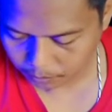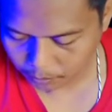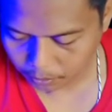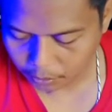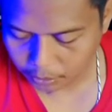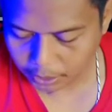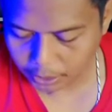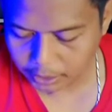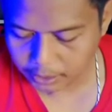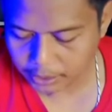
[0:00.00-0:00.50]

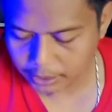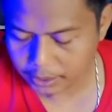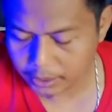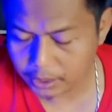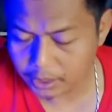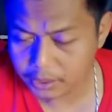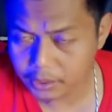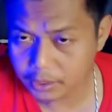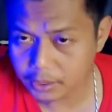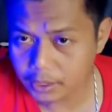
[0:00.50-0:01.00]
Oke,
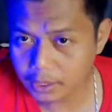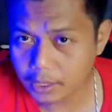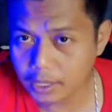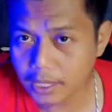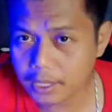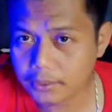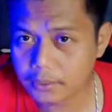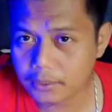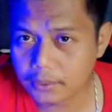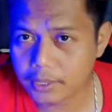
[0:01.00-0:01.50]
jadi di sini
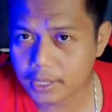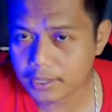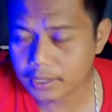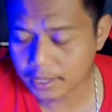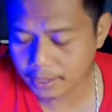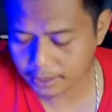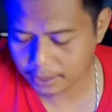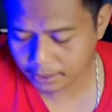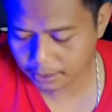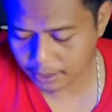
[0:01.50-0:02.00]
langsung
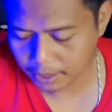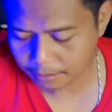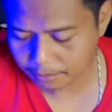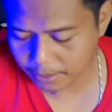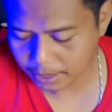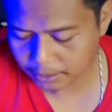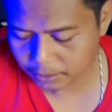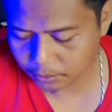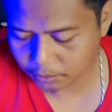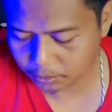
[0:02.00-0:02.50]
saja kita
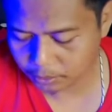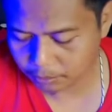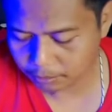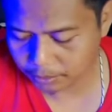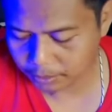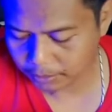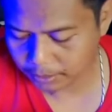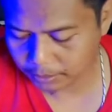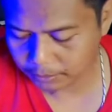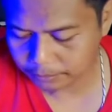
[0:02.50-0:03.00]
masuk,
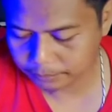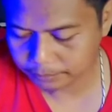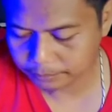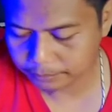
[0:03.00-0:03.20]
teman-teman.